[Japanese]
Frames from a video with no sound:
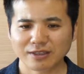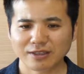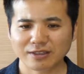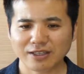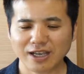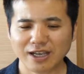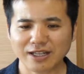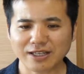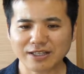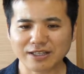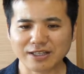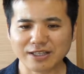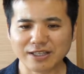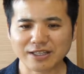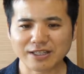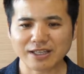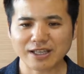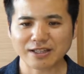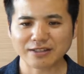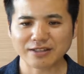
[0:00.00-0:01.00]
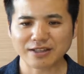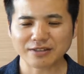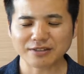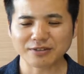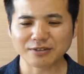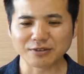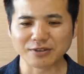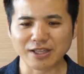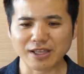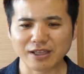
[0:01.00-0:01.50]
やはり人間で
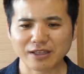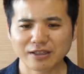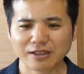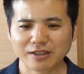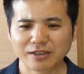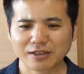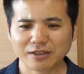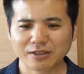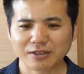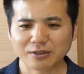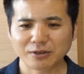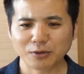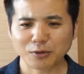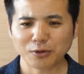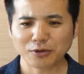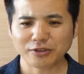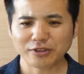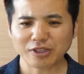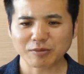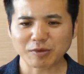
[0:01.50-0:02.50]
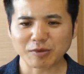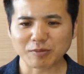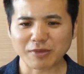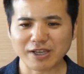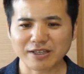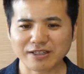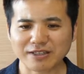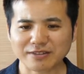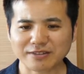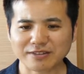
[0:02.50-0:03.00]
すのでどうしても
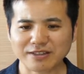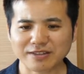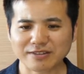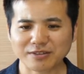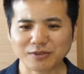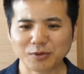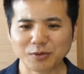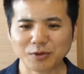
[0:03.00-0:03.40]
マイナスな思